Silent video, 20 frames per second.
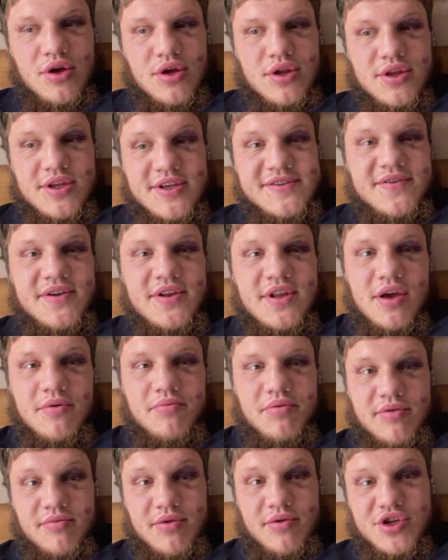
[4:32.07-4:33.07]
Действительно, я
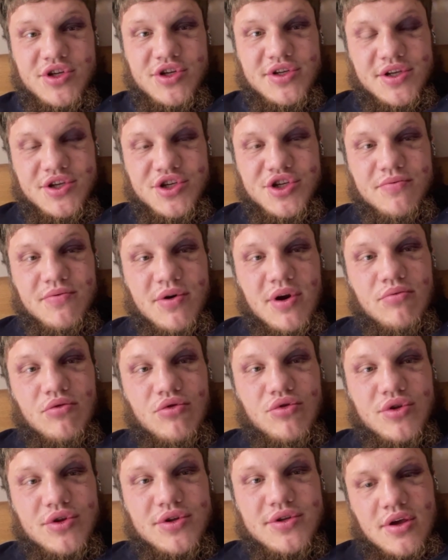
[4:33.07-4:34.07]
понимаю сейчас, над чем
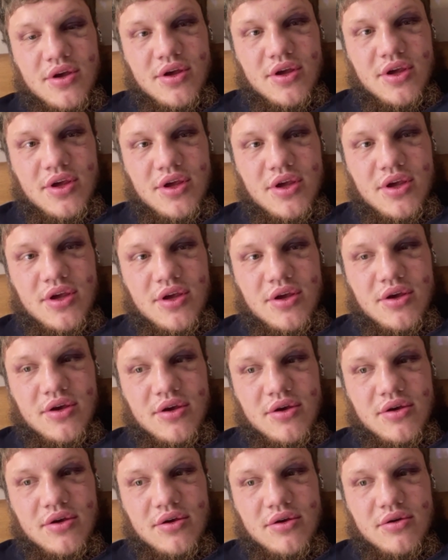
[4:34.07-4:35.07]
работать. И
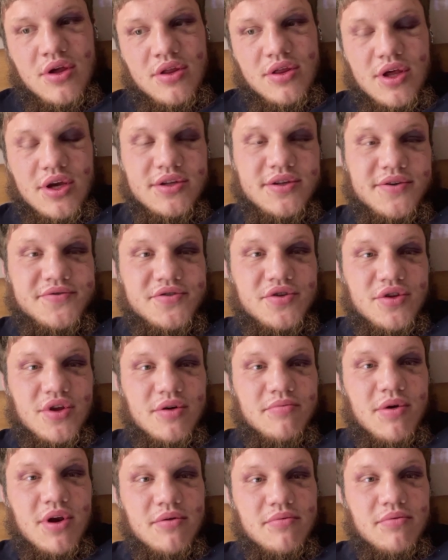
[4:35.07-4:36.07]
так-то все
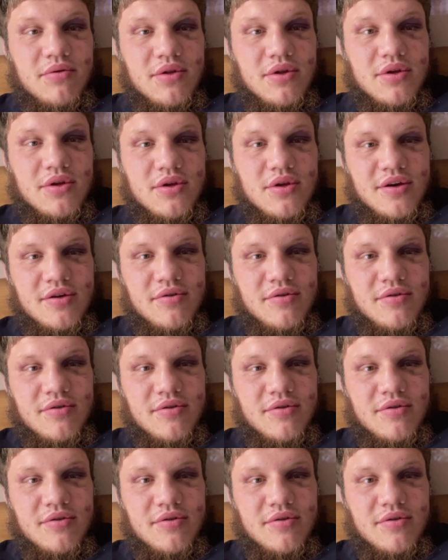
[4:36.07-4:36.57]
нормально было.